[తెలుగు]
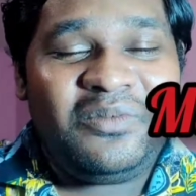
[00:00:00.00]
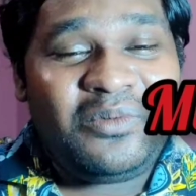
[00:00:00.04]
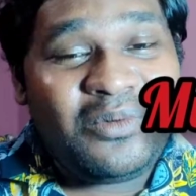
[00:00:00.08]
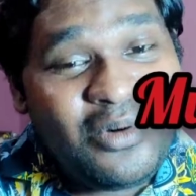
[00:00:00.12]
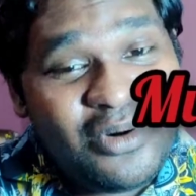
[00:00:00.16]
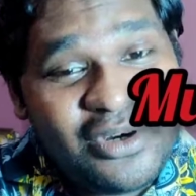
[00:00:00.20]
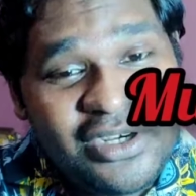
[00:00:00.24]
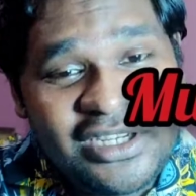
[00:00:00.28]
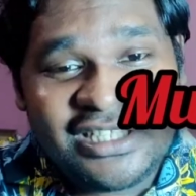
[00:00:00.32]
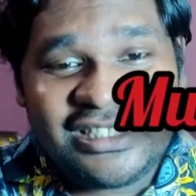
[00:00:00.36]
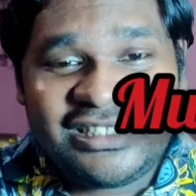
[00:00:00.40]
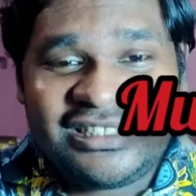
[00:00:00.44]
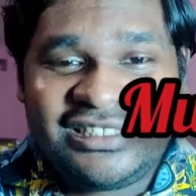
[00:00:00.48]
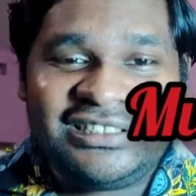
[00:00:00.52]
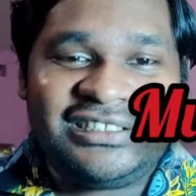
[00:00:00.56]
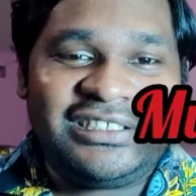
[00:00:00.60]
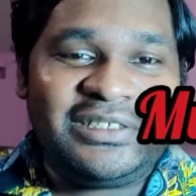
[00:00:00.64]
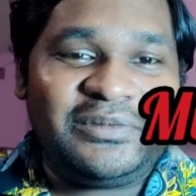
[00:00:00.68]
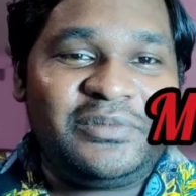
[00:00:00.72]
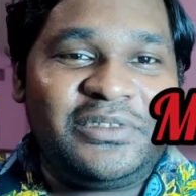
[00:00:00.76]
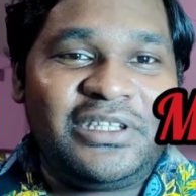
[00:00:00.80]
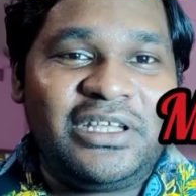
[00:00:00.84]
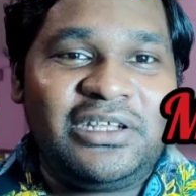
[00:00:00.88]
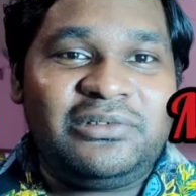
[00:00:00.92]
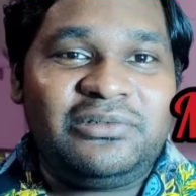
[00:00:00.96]
ఫోర్టీన్త్
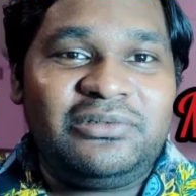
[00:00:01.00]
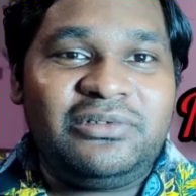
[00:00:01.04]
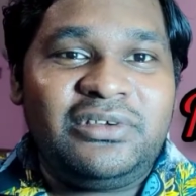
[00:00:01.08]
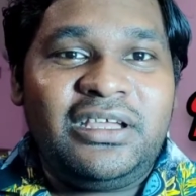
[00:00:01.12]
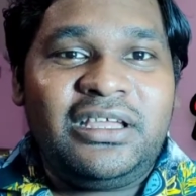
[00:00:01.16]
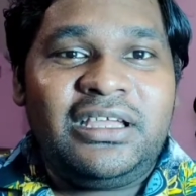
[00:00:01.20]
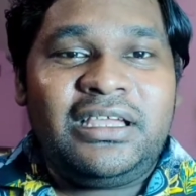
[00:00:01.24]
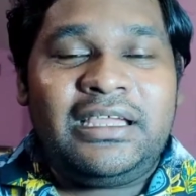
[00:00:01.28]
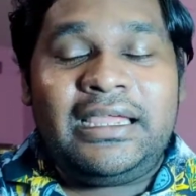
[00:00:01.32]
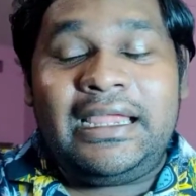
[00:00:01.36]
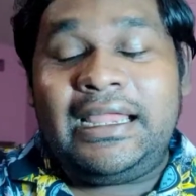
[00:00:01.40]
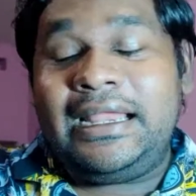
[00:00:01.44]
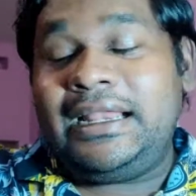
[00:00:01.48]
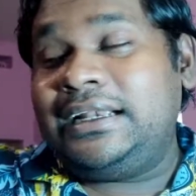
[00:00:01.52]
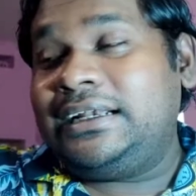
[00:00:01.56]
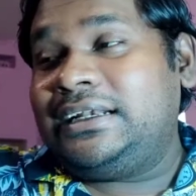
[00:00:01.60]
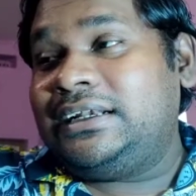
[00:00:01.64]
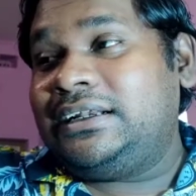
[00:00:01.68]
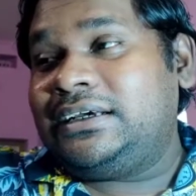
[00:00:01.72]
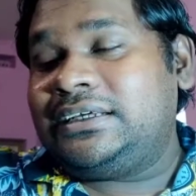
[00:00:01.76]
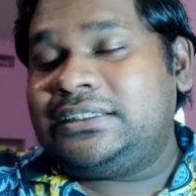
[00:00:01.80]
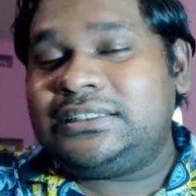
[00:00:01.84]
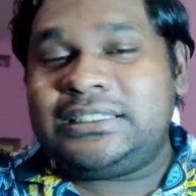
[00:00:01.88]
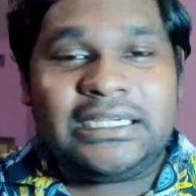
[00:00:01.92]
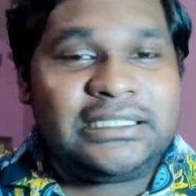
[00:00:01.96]
చెప్తాను
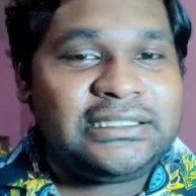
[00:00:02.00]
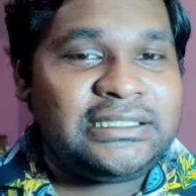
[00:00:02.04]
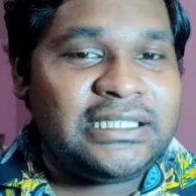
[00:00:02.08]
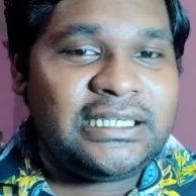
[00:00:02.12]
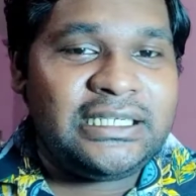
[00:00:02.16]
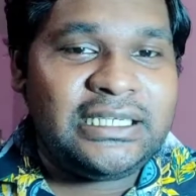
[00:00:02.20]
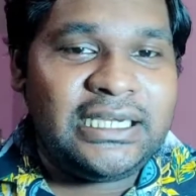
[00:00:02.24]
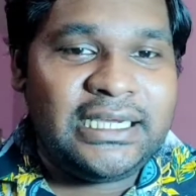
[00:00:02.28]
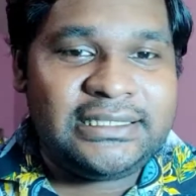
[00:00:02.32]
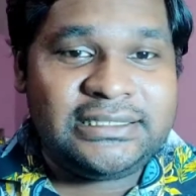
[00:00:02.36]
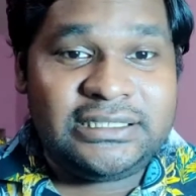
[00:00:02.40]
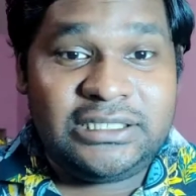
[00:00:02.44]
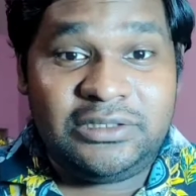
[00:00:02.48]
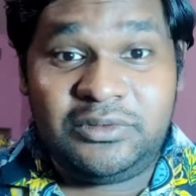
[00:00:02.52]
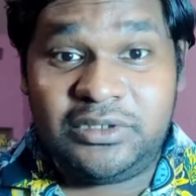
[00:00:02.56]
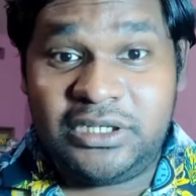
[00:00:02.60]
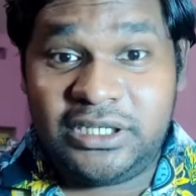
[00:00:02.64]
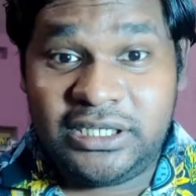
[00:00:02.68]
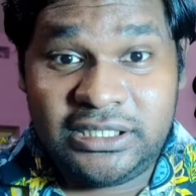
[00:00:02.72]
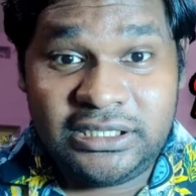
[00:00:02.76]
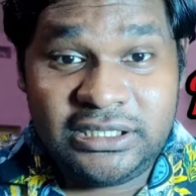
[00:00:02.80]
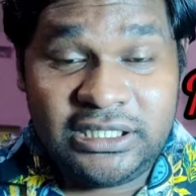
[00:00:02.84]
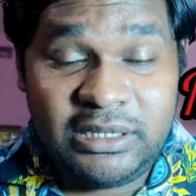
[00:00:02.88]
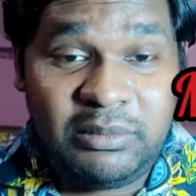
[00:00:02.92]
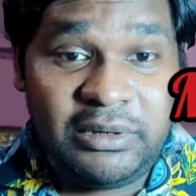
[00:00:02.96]
అండ్ దట్స్ ఎట్ గైస్ ఈ
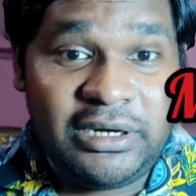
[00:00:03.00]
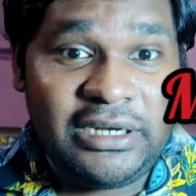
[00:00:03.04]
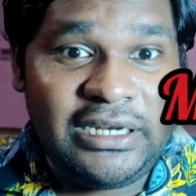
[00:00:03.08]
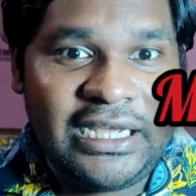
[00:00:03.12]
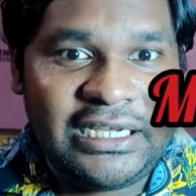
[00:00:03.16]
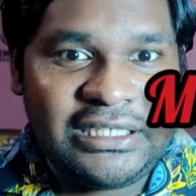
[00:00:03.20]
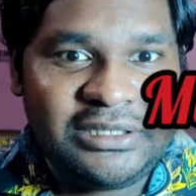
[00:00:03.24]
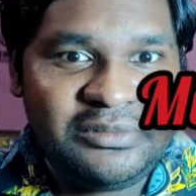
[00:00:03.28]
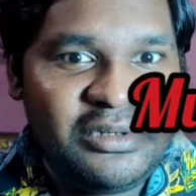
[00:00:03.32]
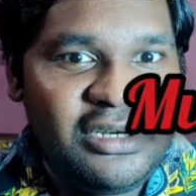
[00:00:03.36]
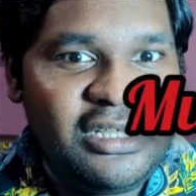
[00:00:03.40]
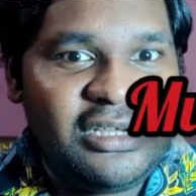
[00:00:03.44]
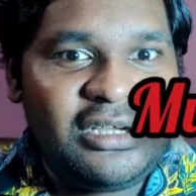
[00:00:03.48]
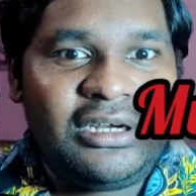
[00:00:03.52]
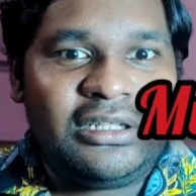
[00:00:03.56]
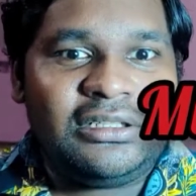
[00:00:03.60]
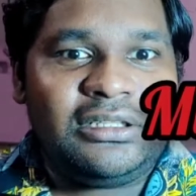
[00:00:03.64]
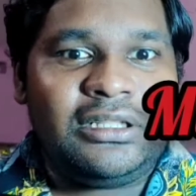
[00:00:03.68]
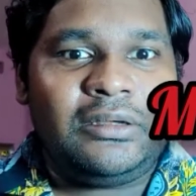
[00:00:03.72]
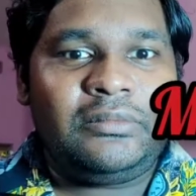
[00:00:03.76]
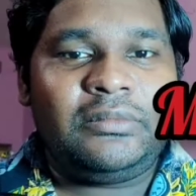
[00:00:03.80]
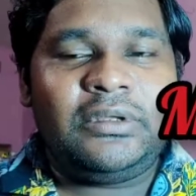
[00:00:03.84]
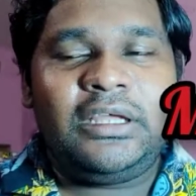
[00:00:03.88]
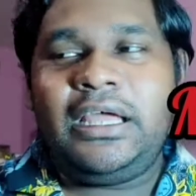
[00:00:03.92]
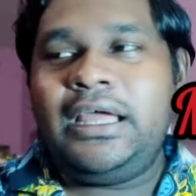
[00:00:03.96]
వీడియోకి ఇంతే మళ్ళీ నెక్స్ట్ వీడియో
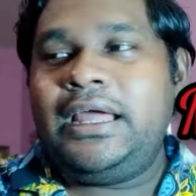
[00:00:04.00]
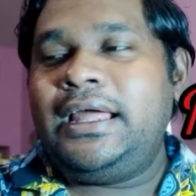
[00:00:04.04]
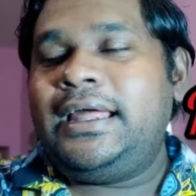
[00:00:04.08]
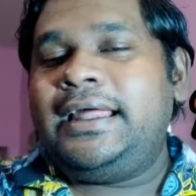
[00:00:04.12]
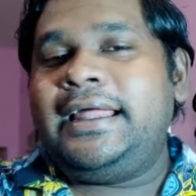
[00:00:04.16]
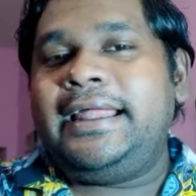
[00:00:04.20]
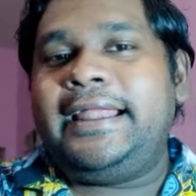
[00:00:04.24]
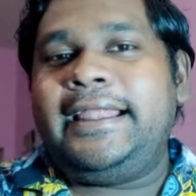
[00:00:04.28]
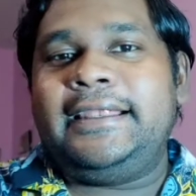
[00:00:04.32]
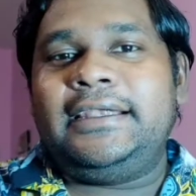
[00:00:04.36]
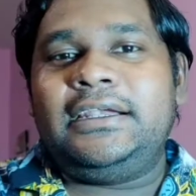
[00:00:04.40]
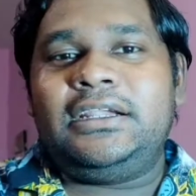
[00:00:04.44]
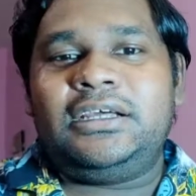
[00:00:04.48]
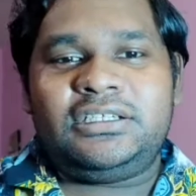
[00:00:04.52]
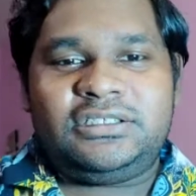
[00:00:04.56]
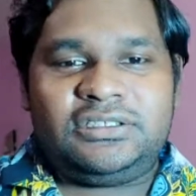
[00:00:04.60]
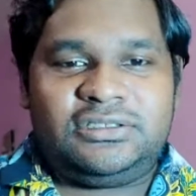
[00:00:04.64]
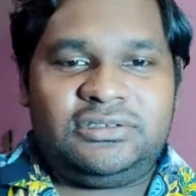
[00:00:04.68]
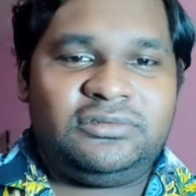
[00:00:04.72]
కడతాం అండ్